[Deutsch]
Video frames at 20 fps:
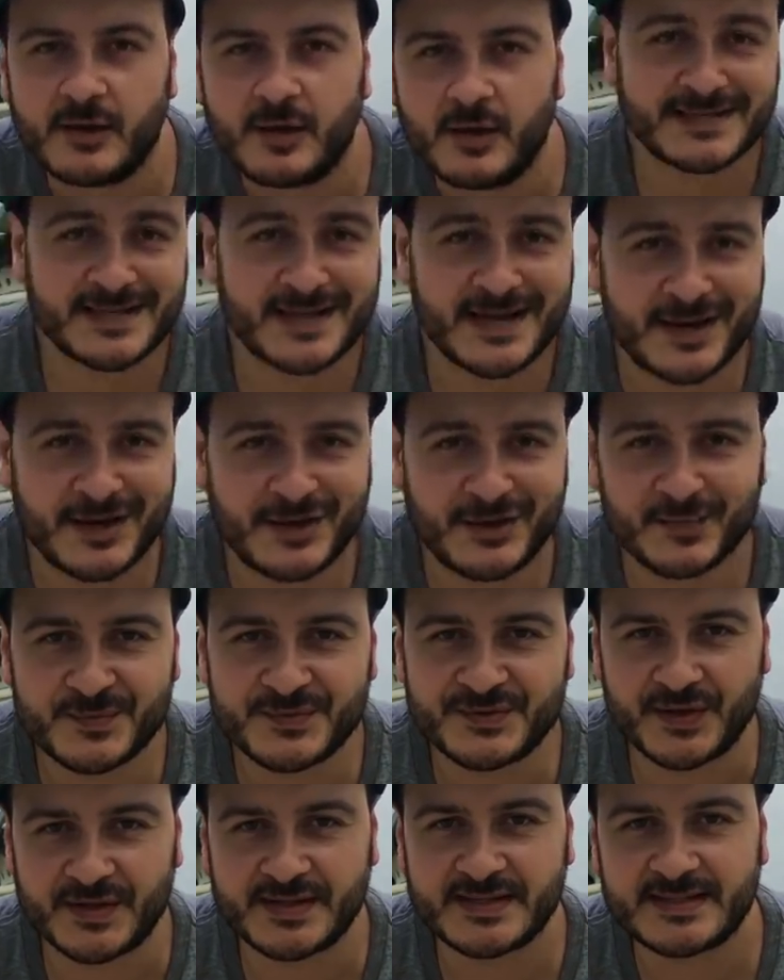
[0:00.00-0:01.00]
Das ist er ja ja nicht
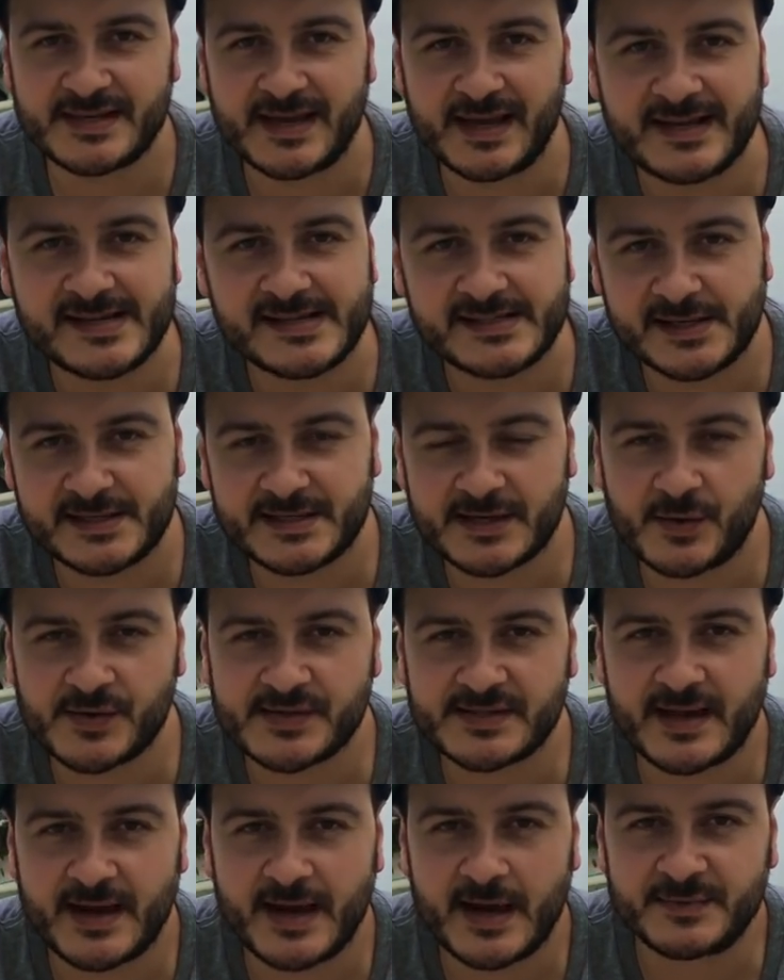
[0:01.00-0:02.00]
umsonst. Er gilt halt
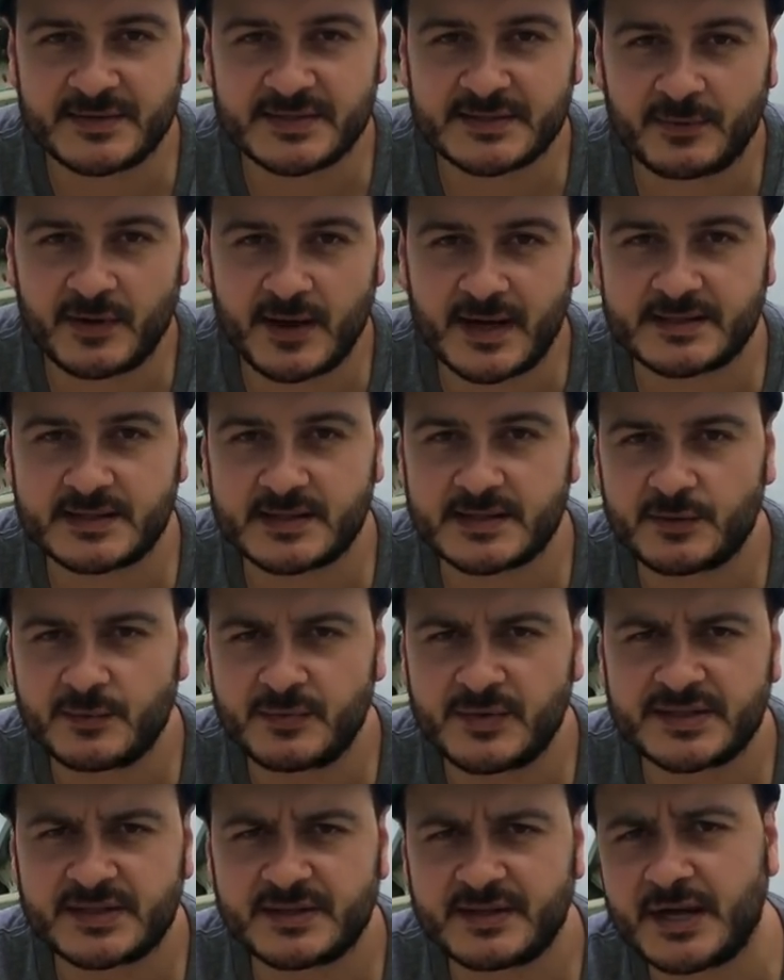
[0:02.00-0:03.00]
außerhalb des Platzes
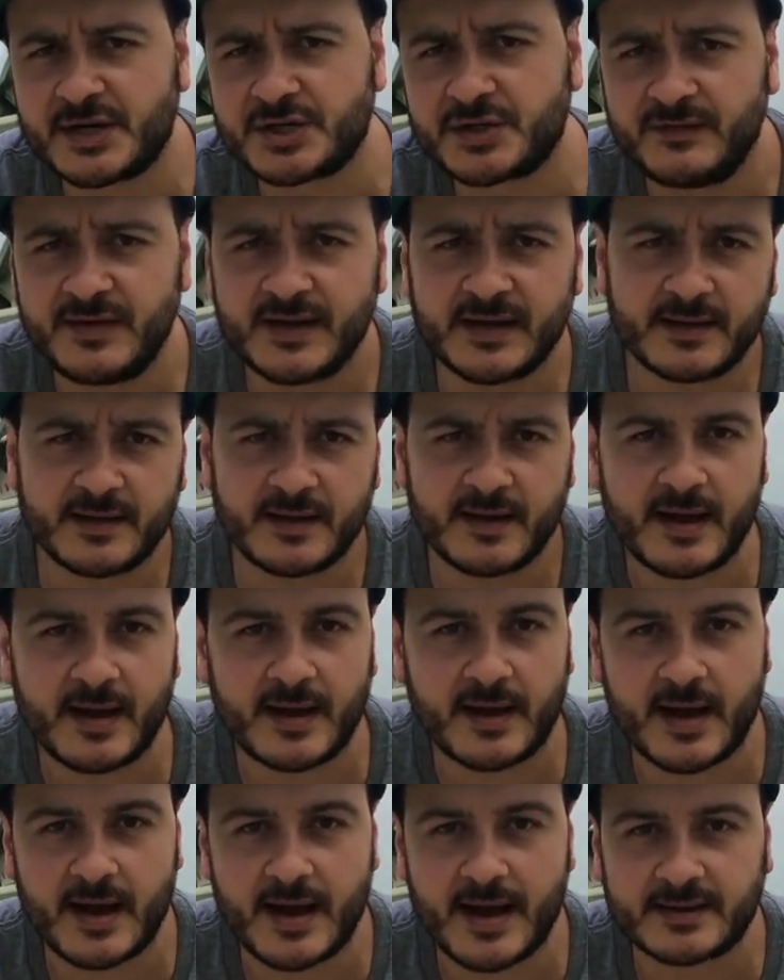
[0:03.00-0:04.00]
so ein bisschen als
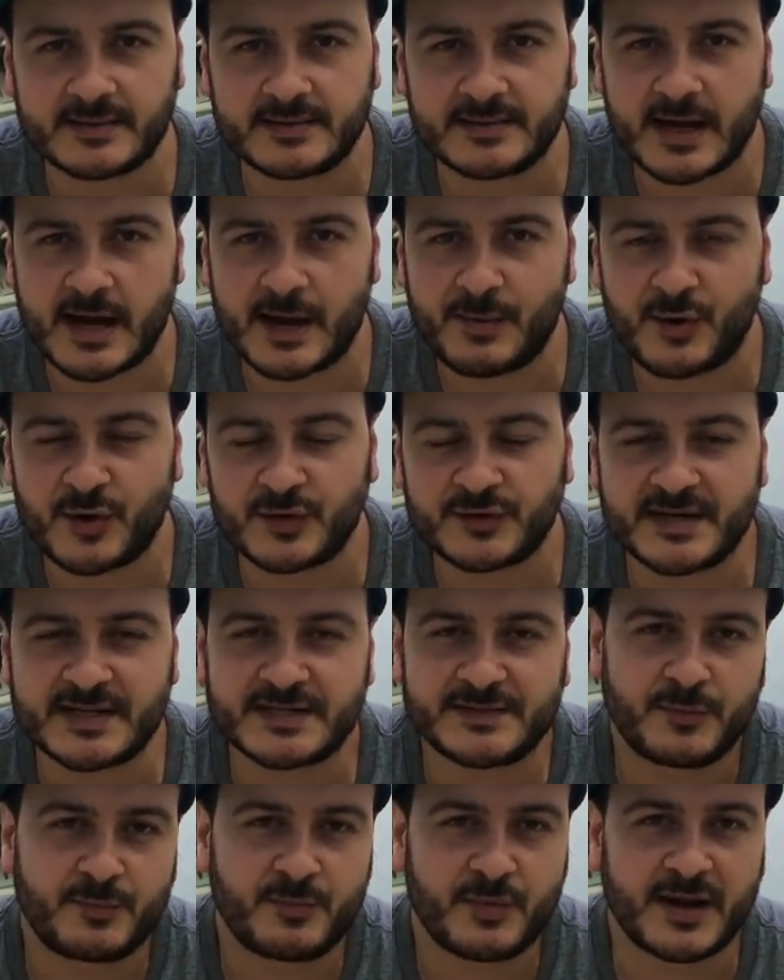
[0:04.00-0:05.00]
schwierigerer Charakter, aber auch
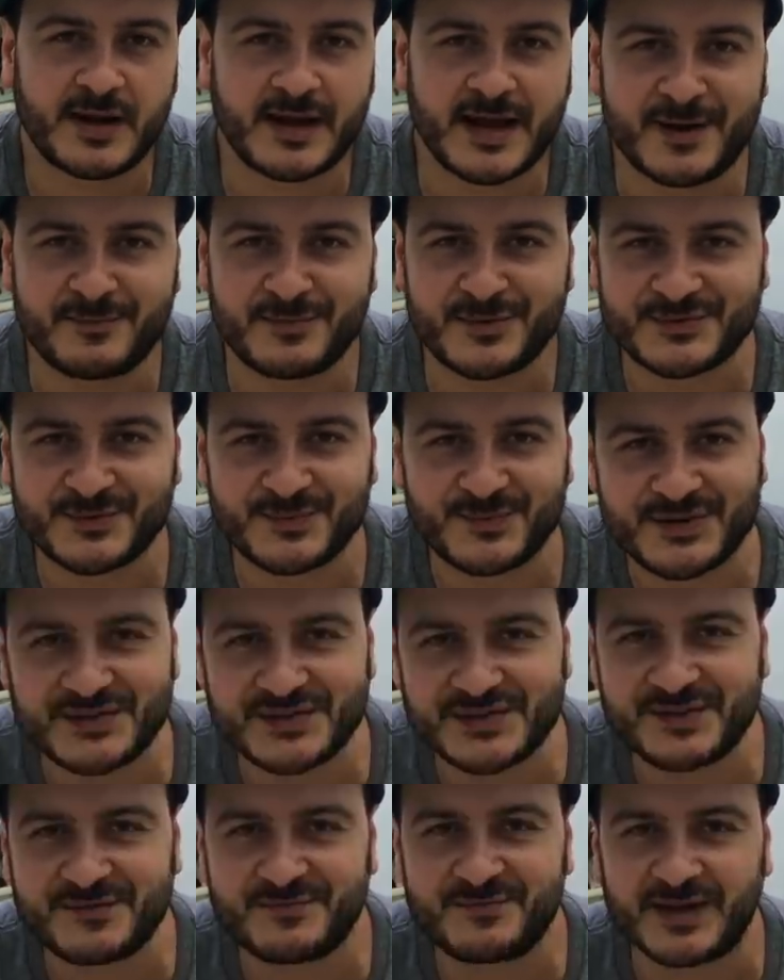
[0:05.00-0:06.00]
das wird man dann halt mal so ein
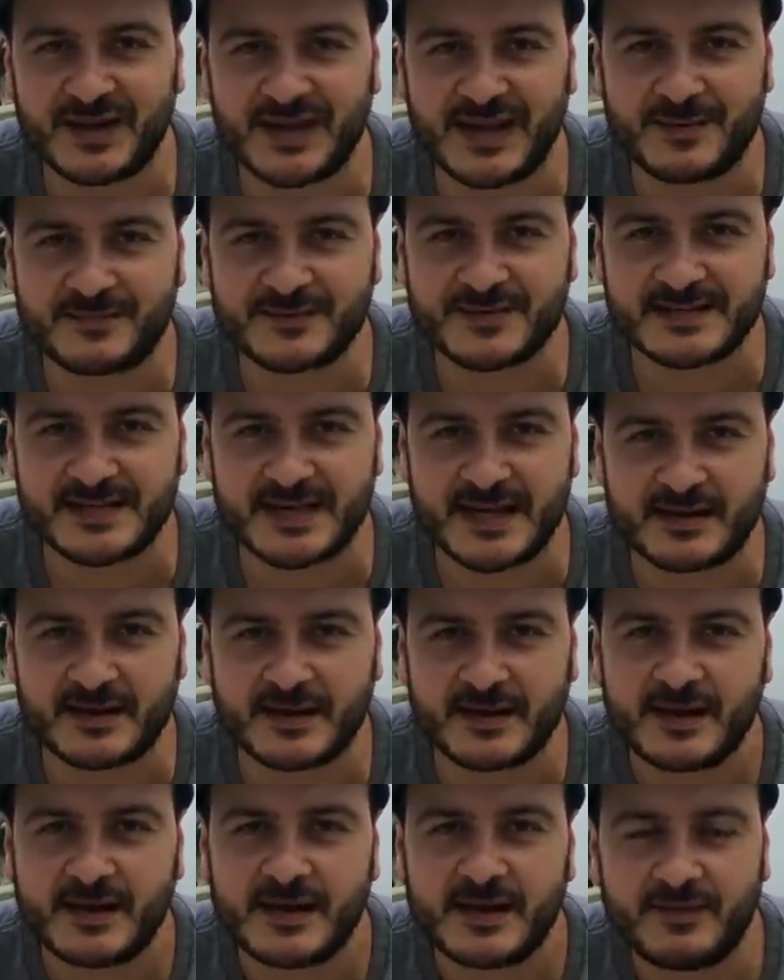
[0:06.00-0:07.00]
bisschen in Bremen
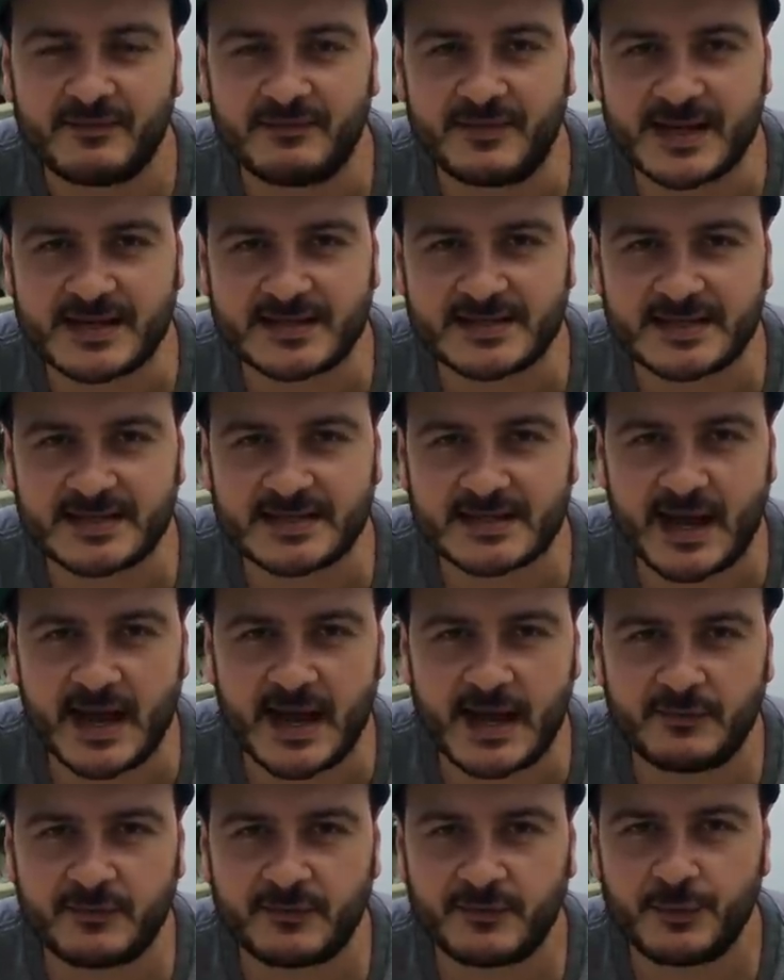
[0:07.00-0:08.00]
sehen, wie er sich
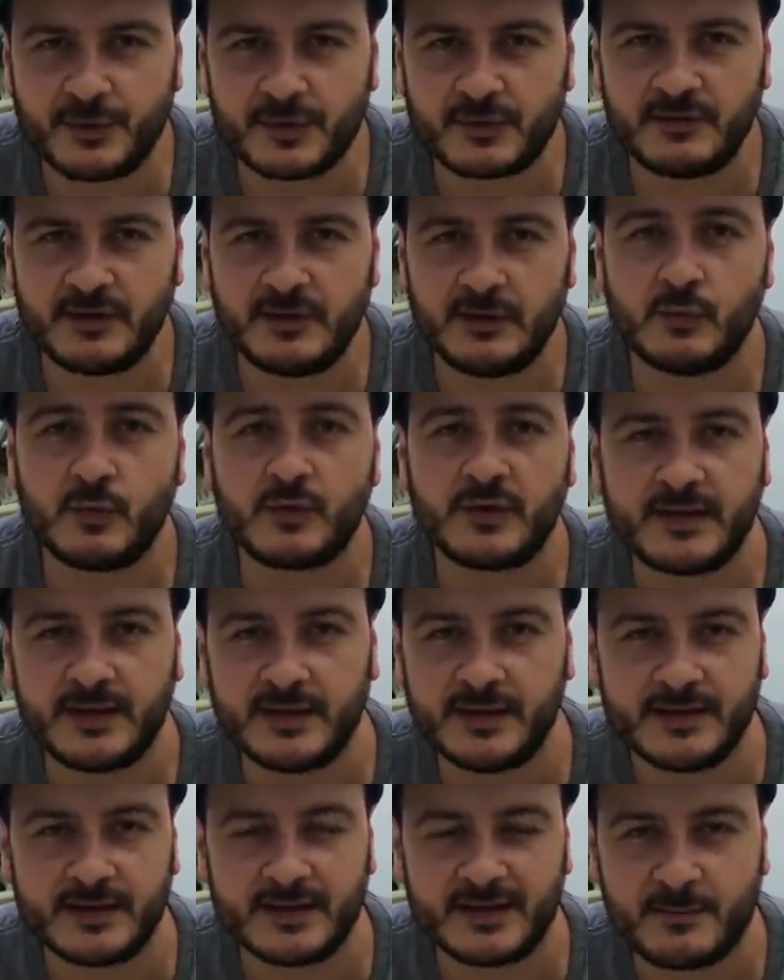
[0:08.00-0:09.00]
da einfügt, wie
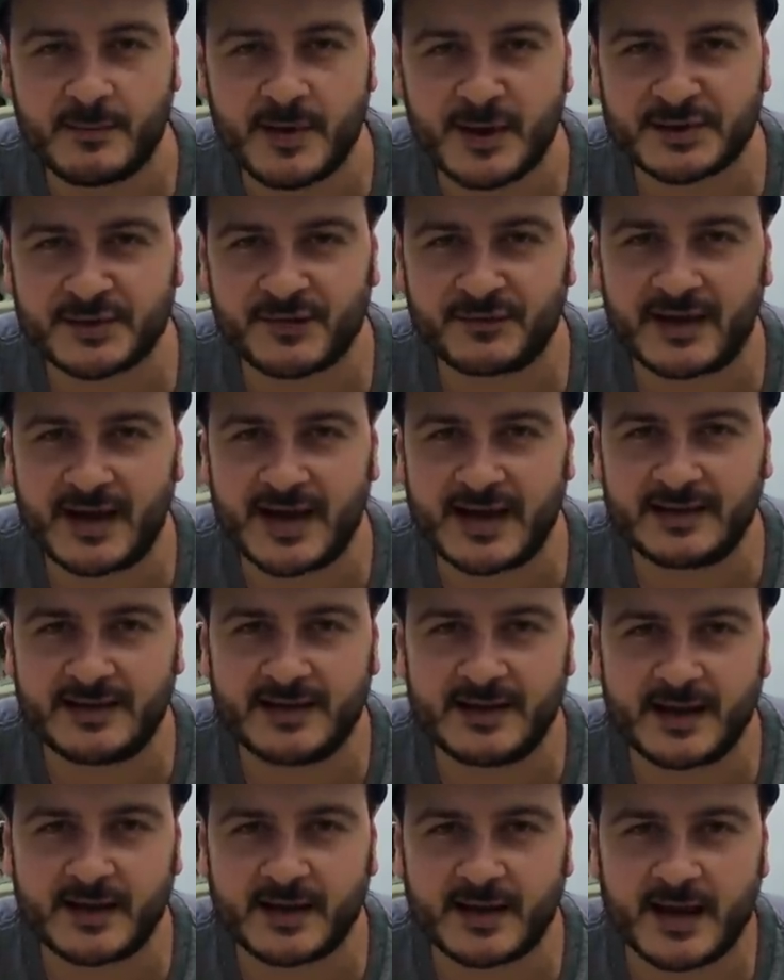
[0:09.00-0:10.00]
Nuri ihn in die Mannschaft
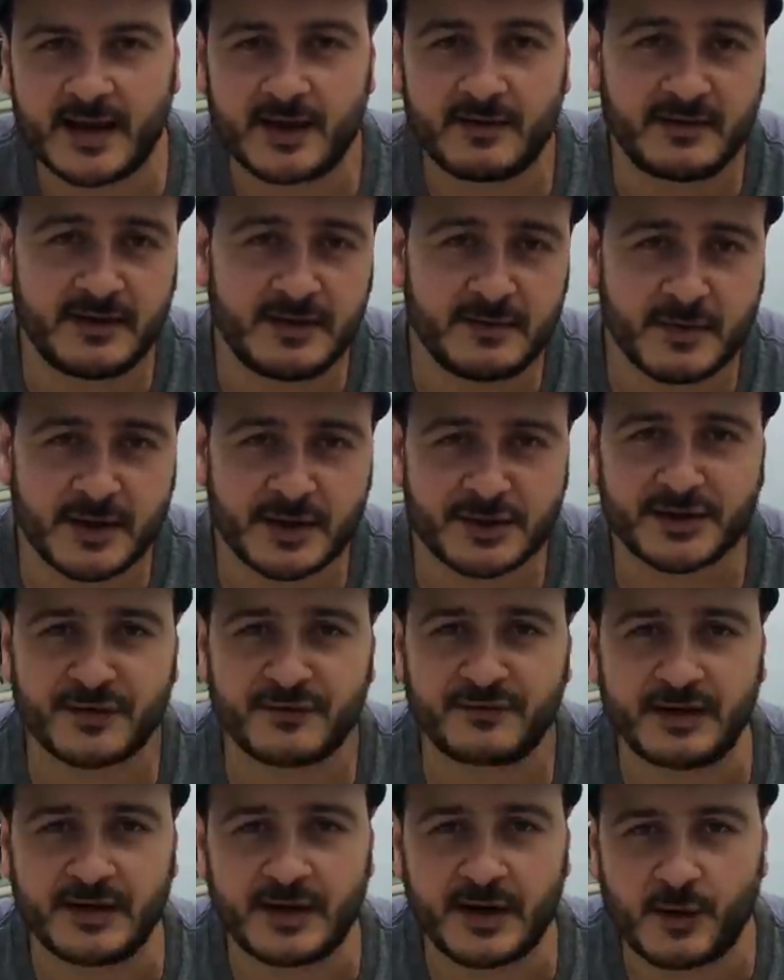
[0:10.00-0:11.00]
eingliedern kann, wie die
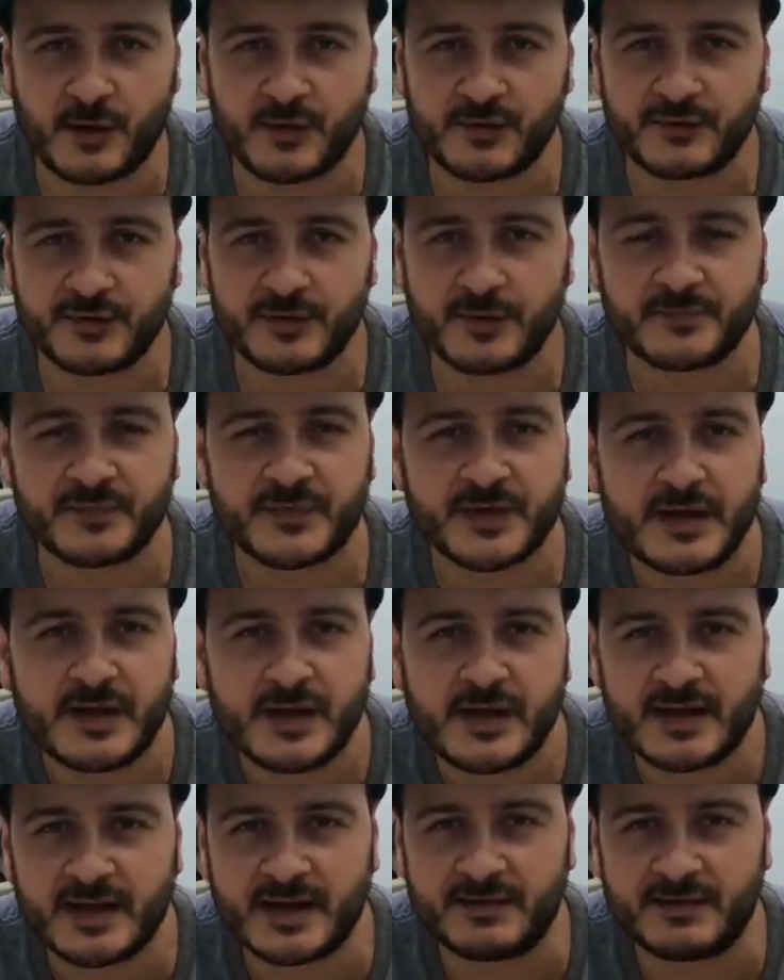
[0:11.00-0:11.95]
Mannschaft ihn aufnimmt.